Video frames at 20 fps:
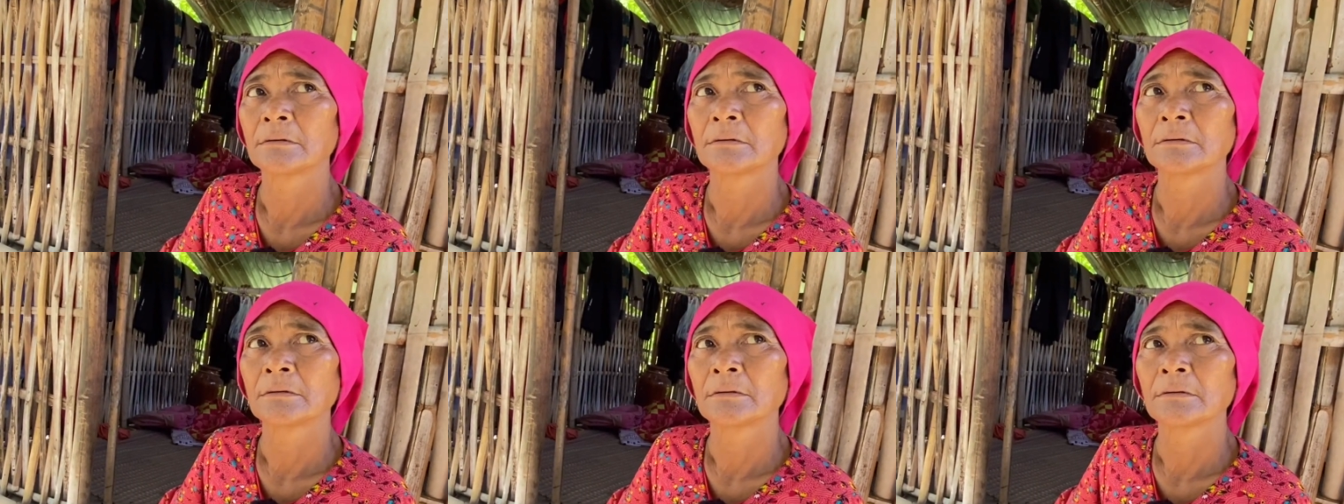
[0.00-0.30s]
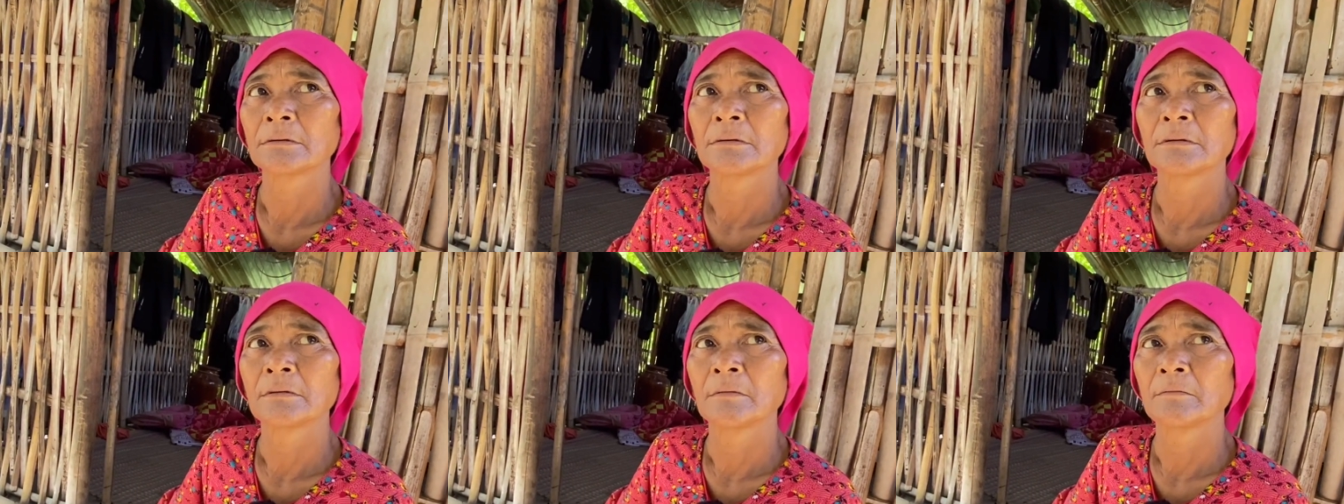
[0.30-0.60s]
Dạ.
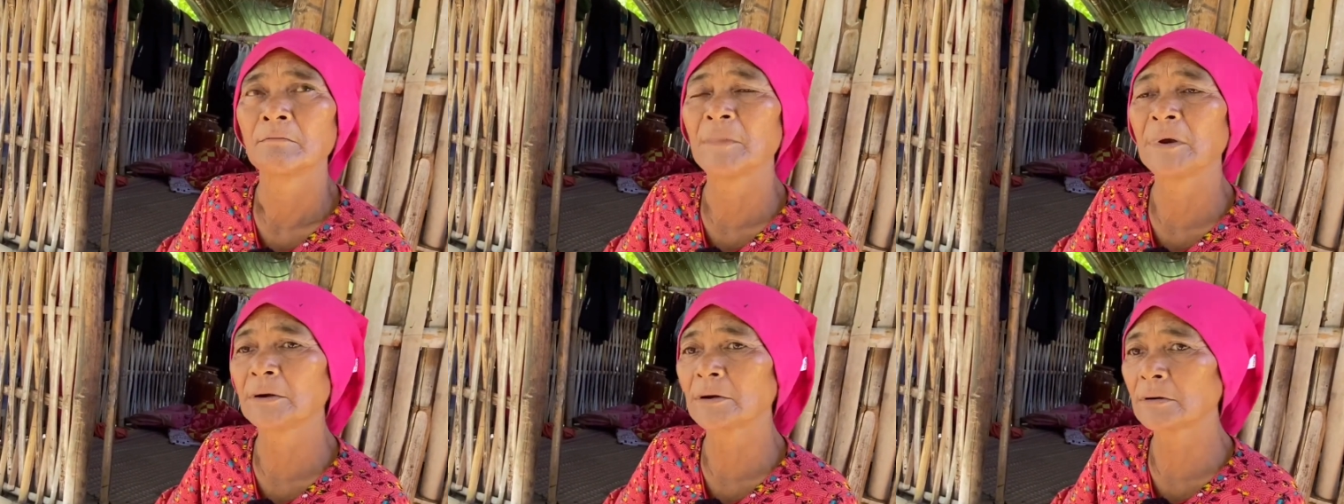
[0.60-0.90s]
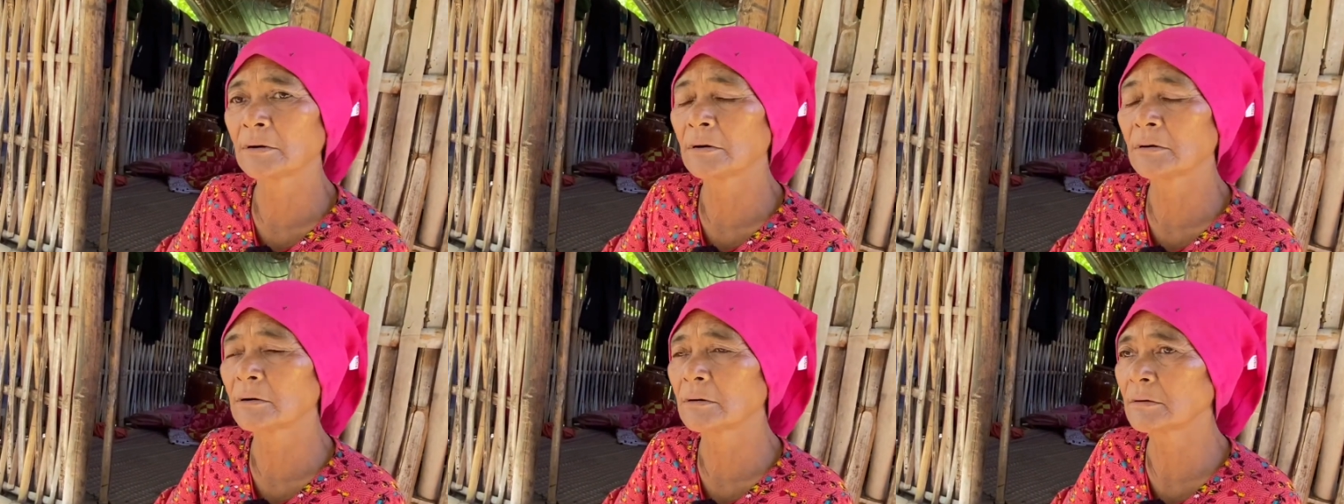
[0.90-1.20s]

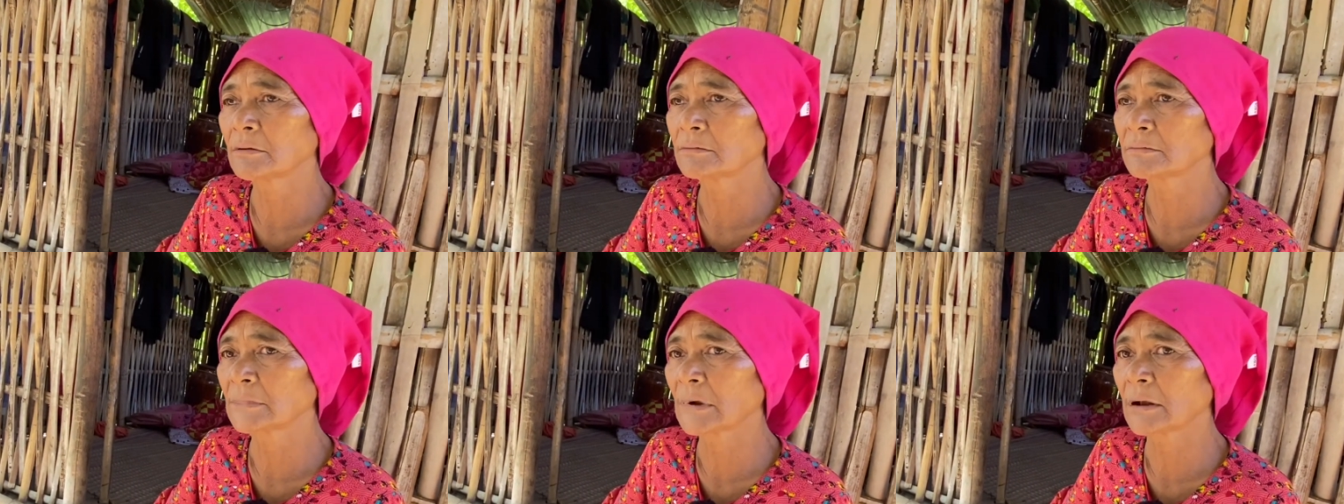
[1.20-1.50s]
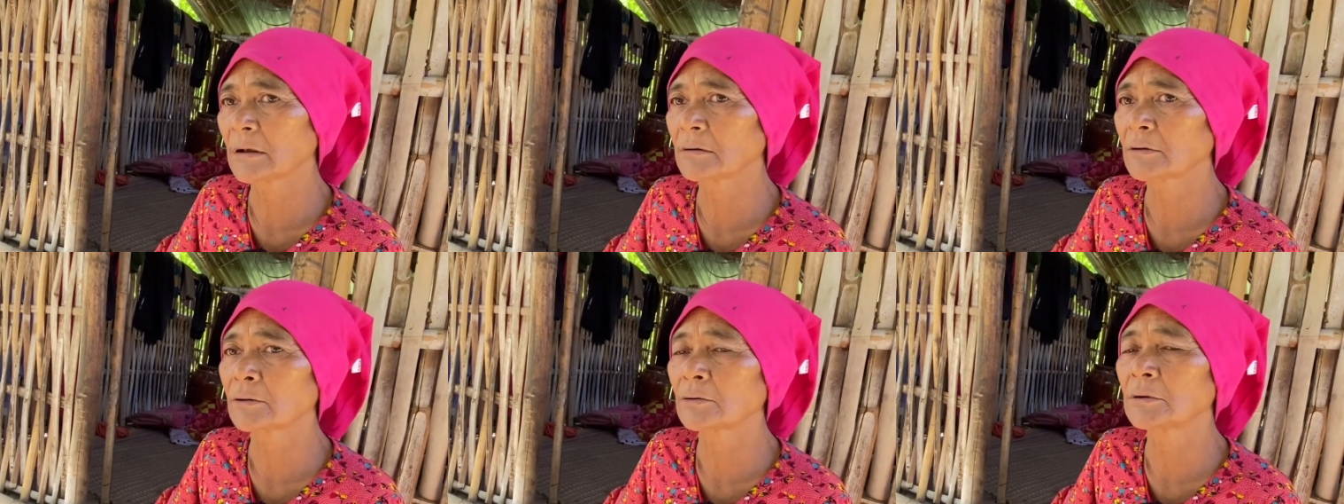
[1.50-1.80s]
mình
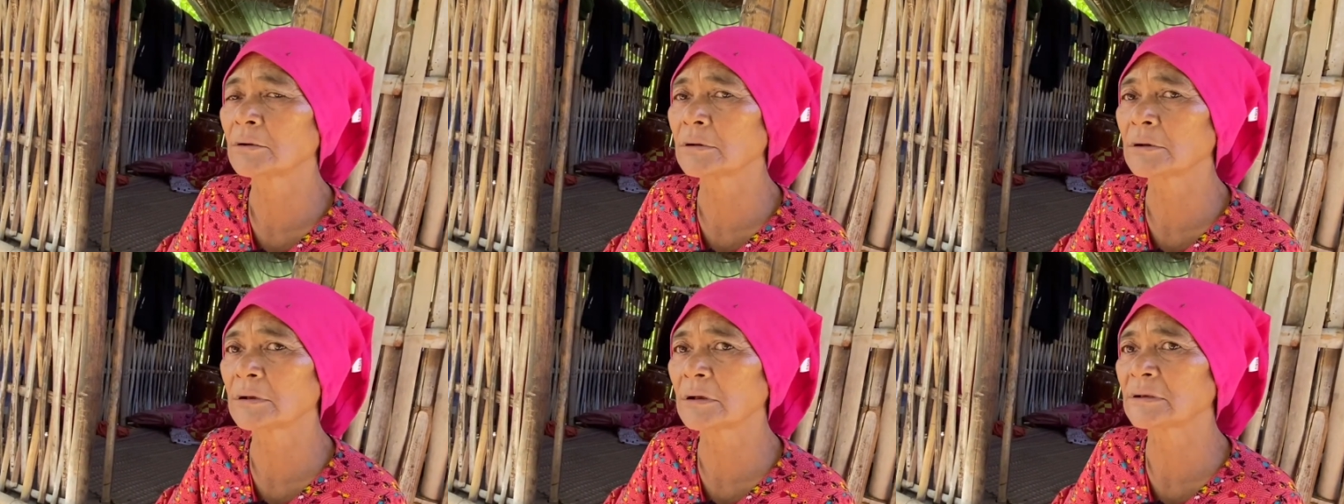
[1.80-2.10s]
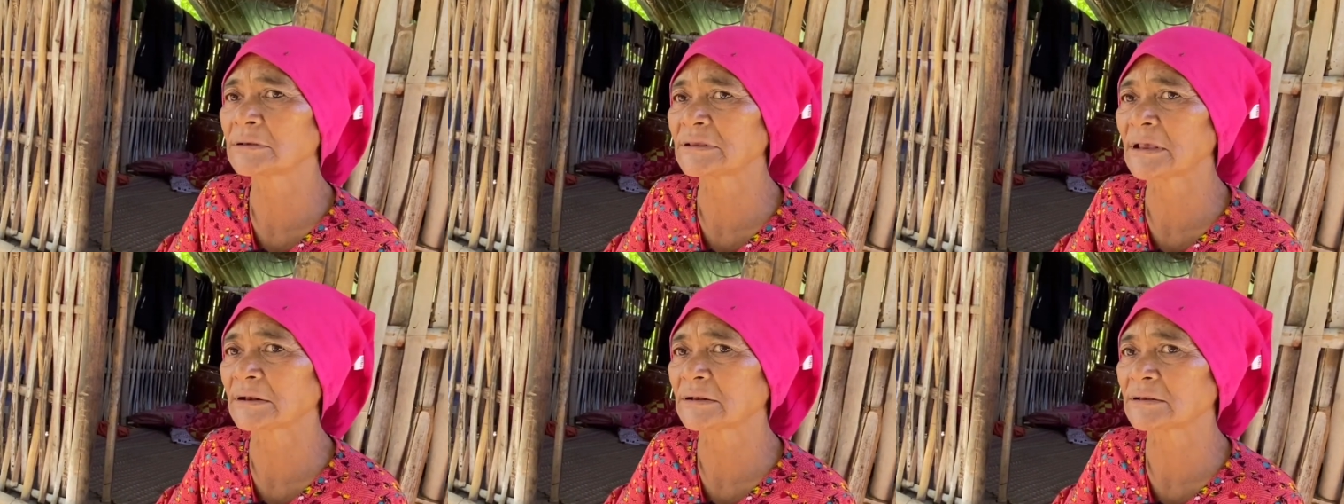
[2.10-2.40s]

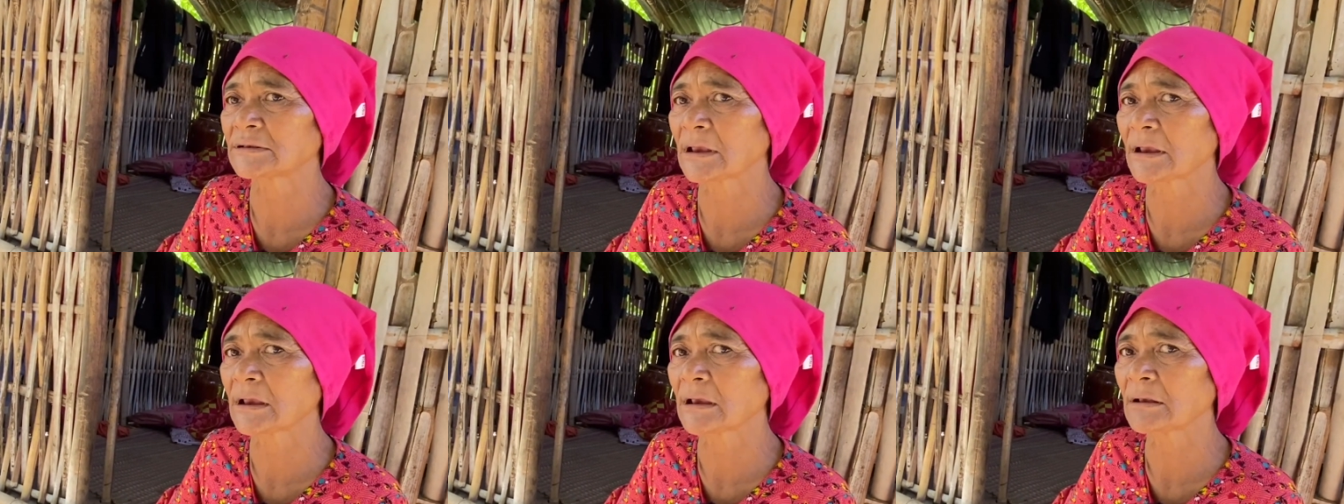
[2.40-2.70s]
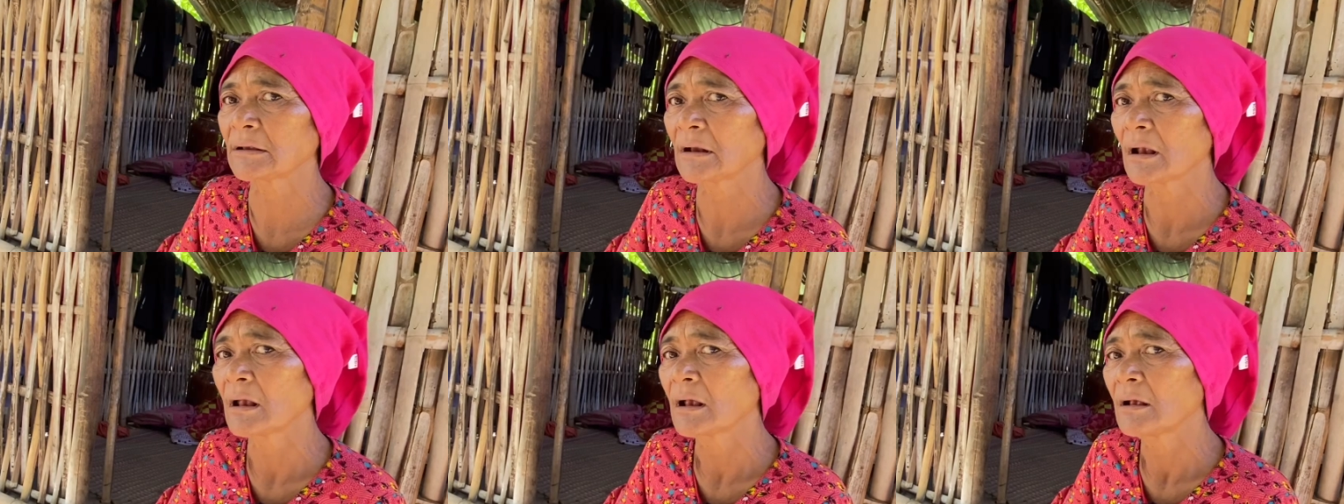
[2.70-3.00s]
rửa sạch
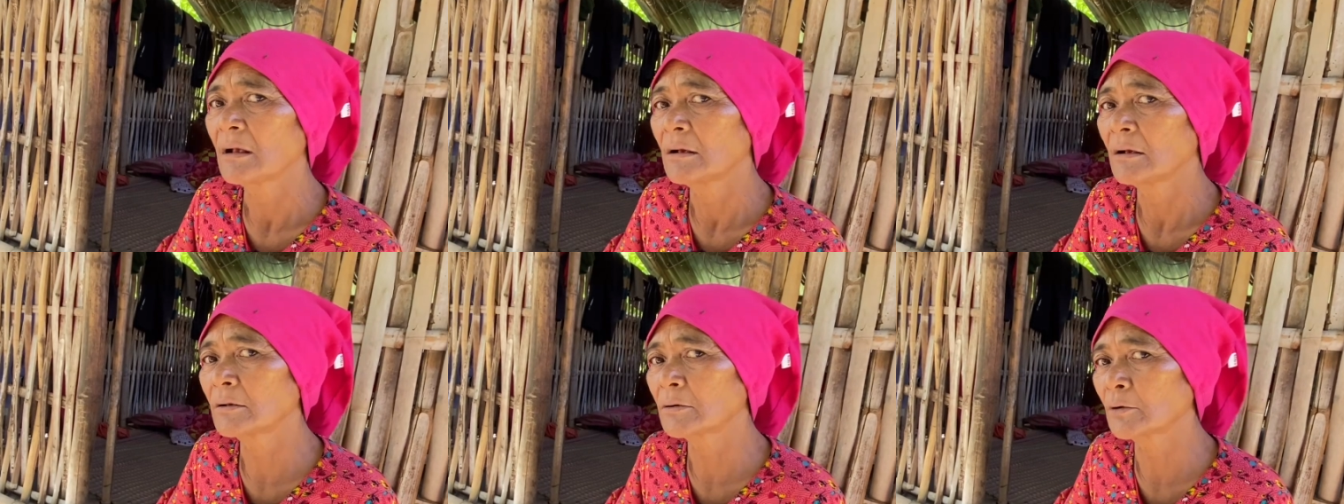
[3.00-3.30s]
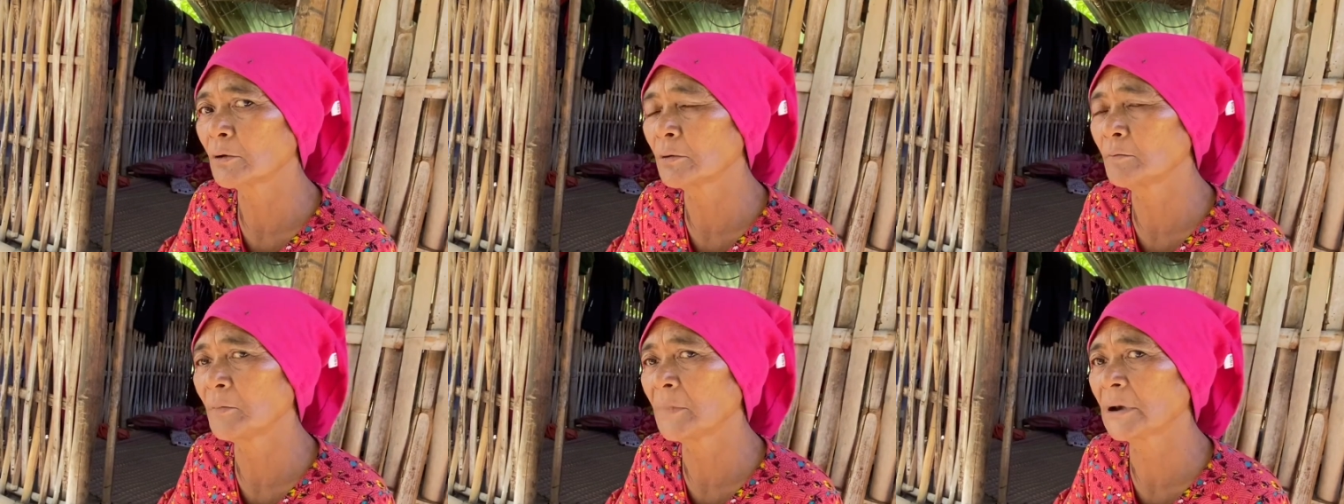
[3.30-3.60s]
sẽ
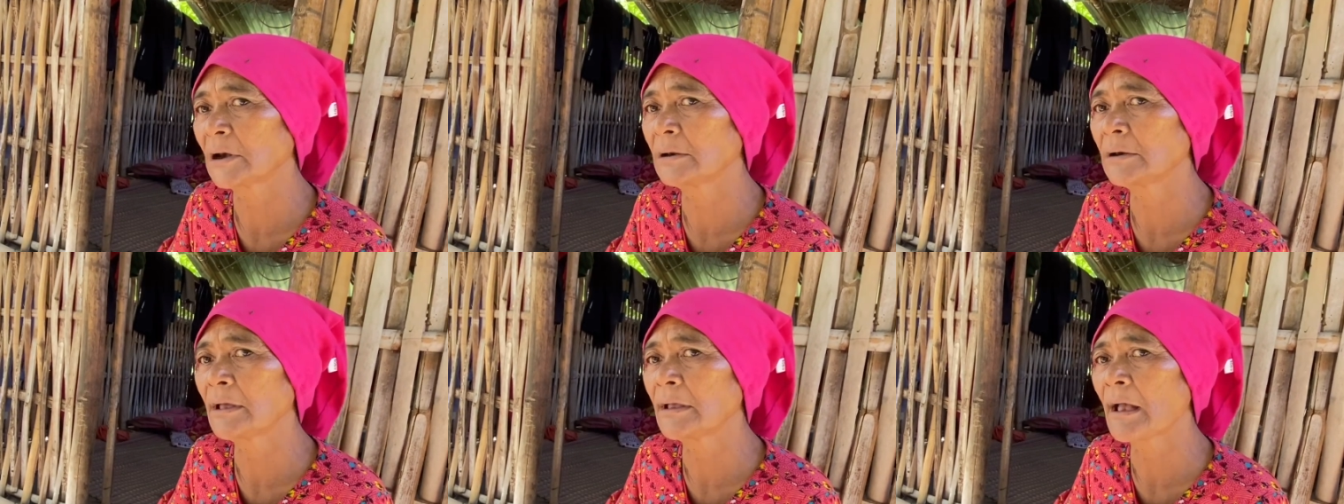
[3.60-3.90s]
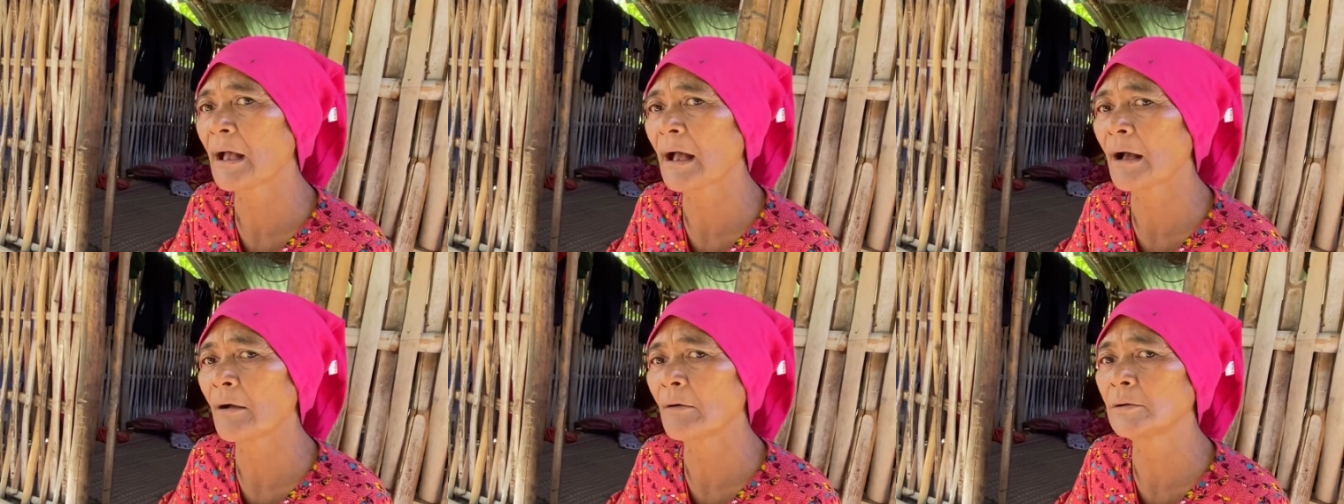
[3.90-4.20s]
rồi mình lấy
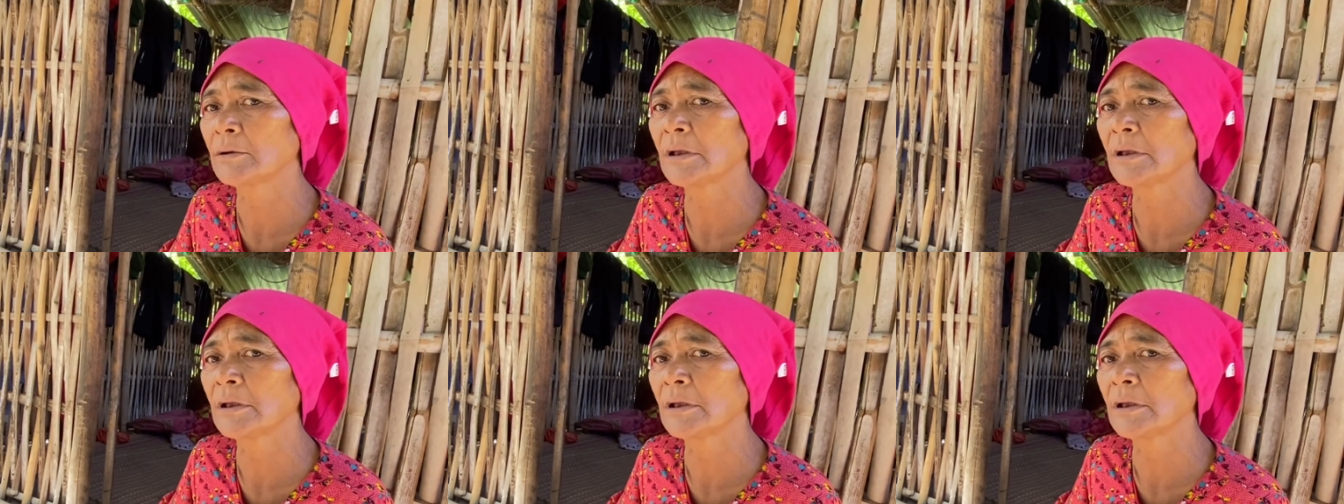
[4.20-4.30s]
ao